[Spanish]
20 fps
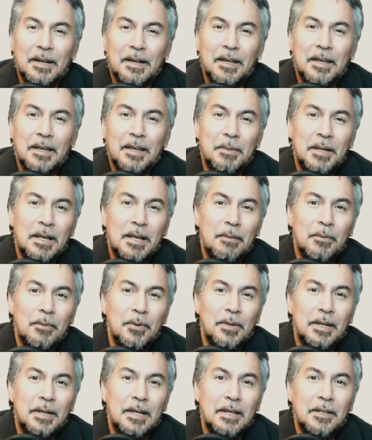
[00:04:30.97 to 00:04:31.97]
Emilia
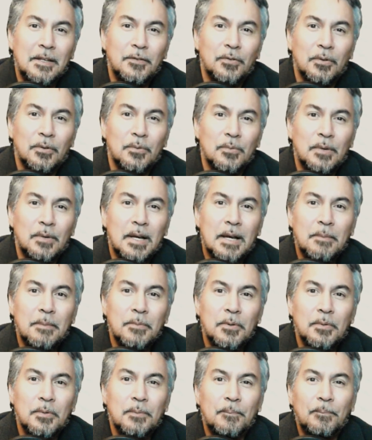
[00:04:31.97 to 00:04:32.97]
habló del inicio de un
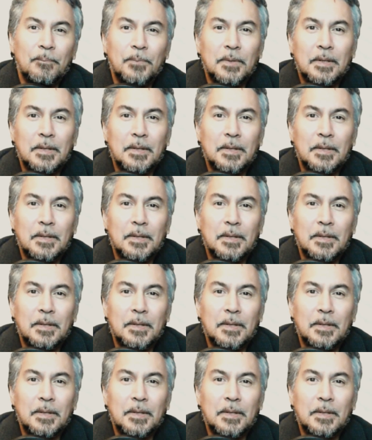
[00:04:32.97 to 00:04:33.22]
cambio,